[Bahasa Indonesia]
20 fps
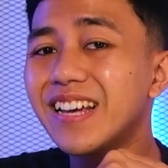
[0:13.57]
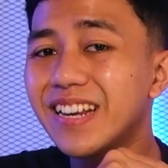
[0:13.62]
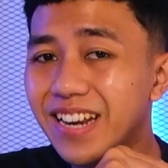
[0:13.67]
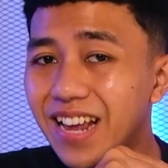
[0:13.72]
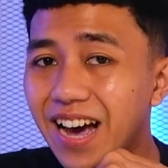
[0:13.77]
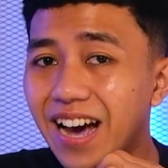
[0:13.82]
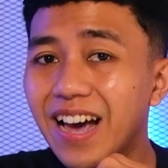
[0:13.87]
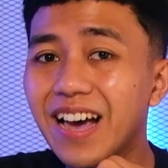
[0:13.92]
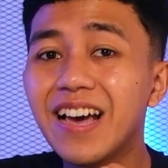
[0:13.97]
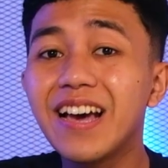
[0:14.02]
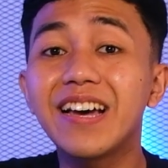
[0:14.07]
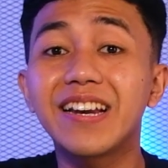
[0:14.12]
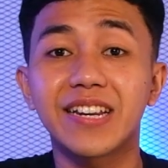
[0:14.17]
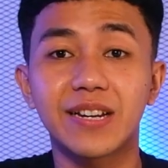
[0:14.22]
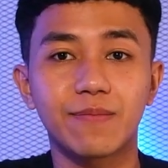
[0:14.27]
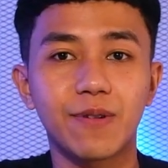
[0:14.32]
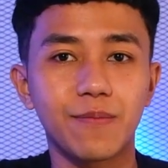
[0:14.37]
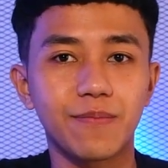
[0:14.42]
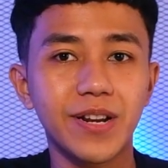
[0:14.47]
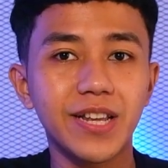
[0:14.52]
Nah
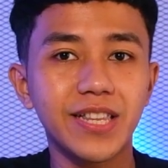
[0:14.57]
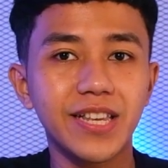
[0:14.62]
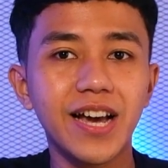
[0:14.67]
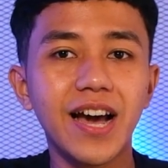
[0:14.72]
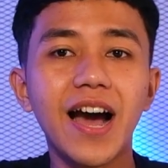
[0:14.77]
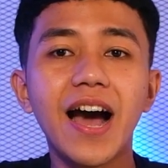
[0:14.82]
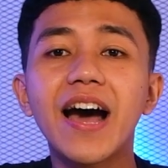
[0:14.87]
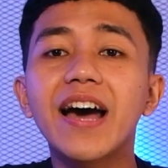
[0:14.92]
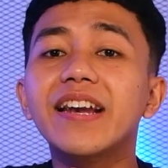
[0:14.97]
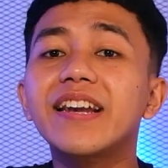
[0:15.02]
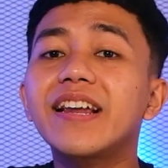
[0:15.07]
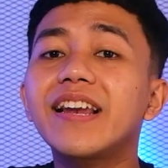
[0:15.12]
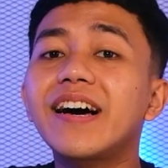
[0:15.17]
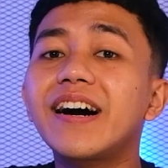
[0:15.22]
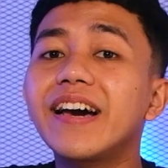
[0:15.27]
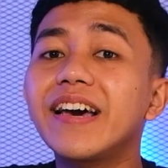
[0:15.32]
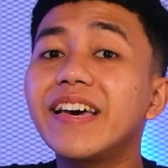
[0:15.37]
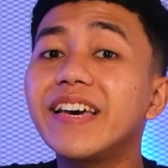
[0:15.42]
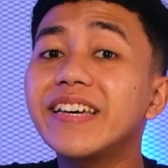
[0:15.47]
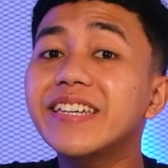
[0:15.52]
nama brandnya
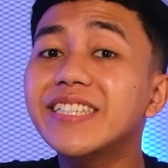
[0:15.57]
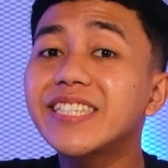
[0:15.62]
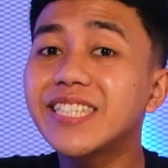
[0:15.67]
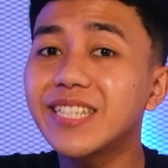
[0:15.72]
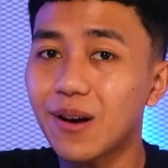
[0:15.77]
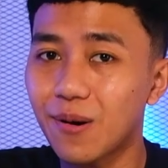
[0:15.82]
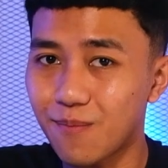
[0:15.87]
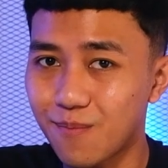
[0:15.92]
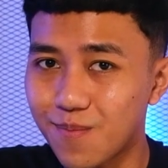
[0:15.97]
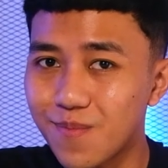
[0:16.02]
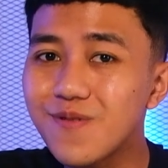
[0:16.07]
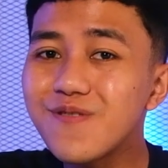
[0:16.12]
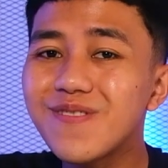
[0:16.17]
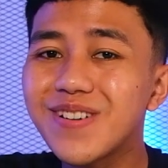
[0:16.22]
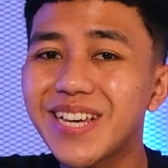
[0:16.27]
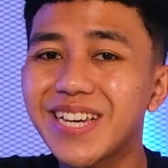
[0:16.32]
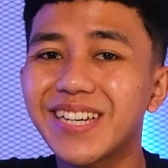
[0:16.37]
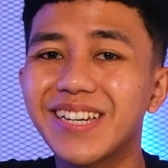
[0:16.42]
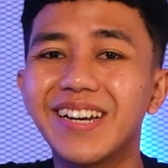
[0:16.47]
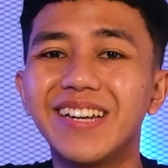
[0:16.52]
adalah X
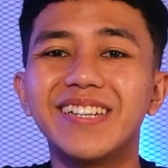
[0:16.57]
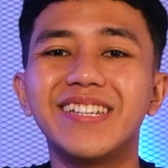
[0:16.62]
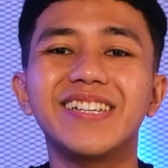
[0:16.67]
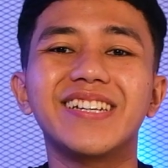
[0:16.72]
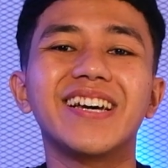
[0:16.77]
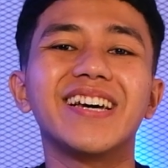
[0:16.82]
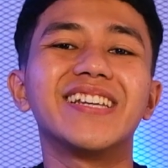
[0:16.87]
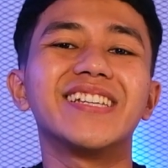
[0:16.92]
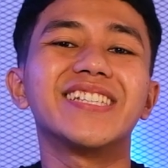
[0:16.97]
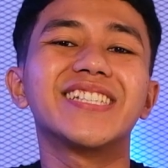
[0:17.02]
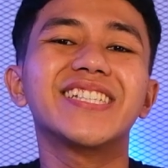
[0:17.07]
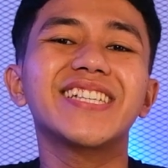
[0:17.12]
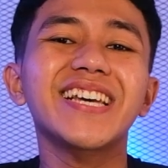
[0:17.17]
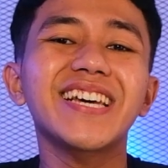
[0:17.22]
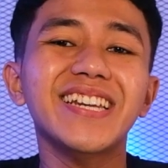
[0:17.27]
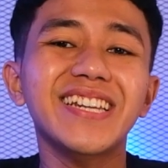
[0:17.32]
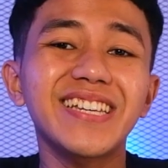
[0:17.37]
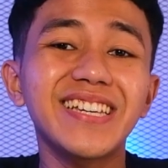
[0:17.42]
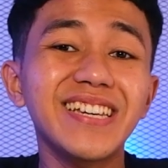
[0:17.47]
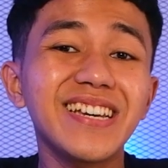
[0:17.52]
Munich dengan
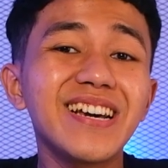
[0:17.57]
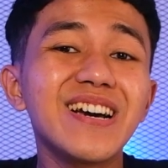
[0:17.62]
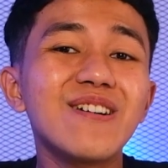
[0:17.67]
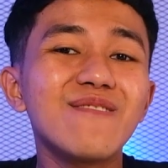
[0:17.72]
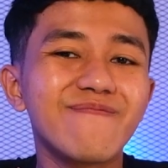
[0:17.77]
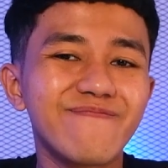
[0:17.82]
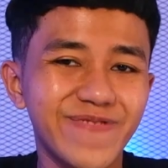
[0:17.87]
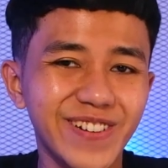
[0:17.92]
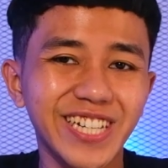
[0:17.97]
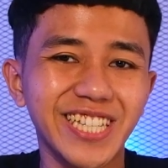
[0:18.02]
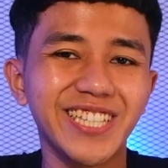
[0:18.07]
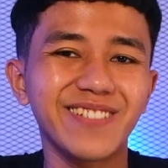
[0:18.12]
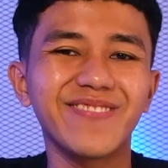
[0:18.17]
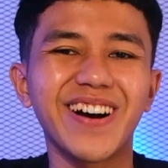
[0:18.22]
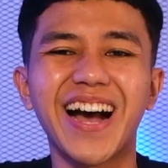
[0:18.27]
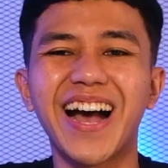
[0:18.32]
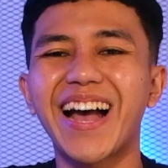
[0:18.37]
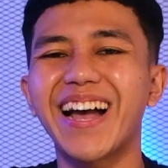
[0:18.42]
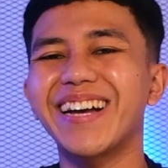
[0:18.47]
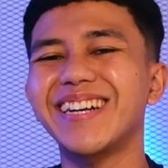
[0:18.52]
seri
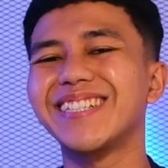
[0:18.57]
Prisma.